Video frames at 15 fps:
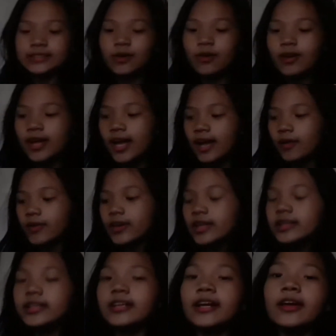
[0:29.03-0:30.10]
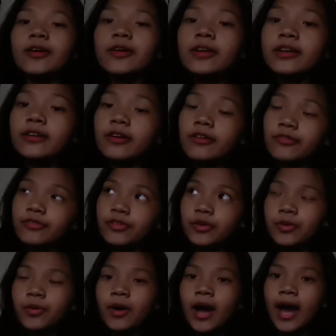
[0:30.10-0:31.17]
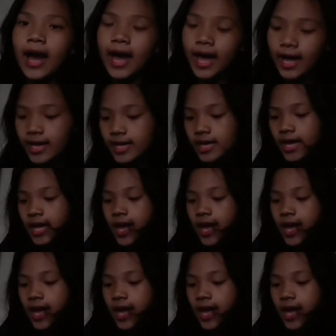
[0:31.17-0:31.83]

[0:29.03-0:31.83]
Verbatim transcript: so, ang gagawin natin ngayon ni review ay